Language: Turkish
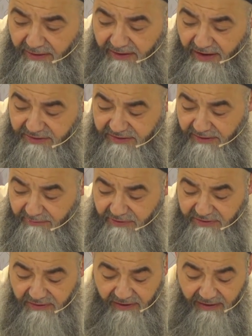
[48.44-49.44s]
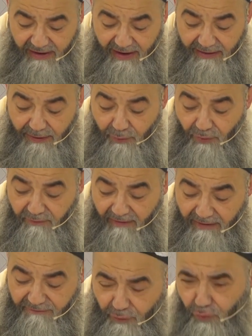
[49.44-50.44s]
Geçtiğimiz yılda Lale Gül
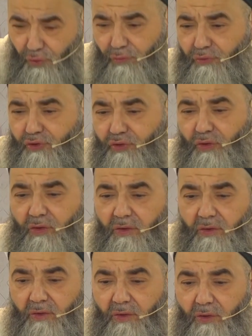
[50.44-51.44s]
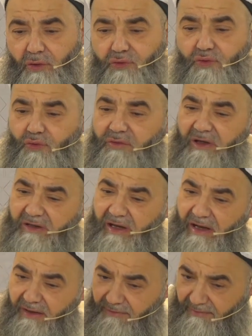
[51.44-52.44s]
Vakfı kurulmuştu. Şurada
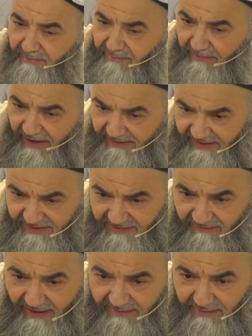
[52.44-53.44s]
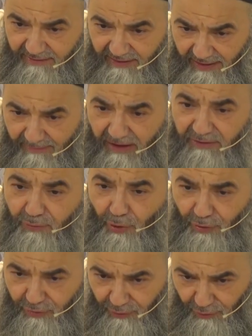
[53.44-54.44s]
da merkezi var. Hemen
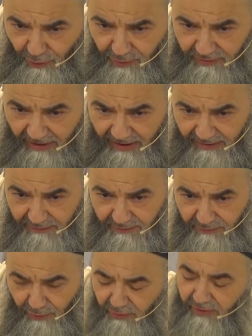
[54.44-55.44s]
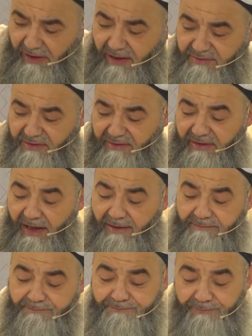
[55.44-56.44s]
dört yolda, dört yol
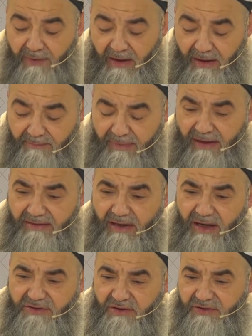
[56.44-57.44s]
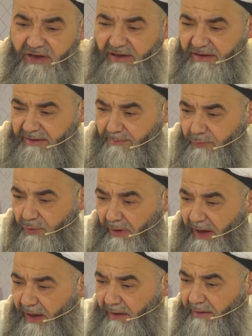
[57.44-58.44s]
ağzında. Ben de açılışa gidip
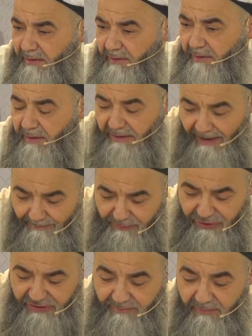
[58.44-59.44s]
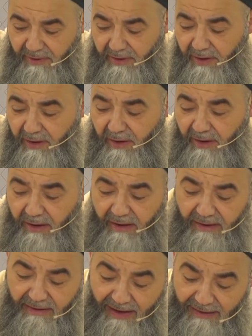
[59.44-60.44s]
dua yapmıştım
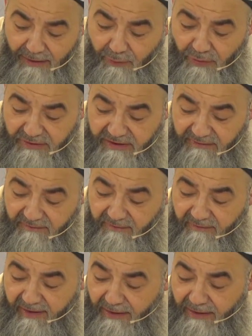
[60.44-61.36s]
e, Lale Gül TV ve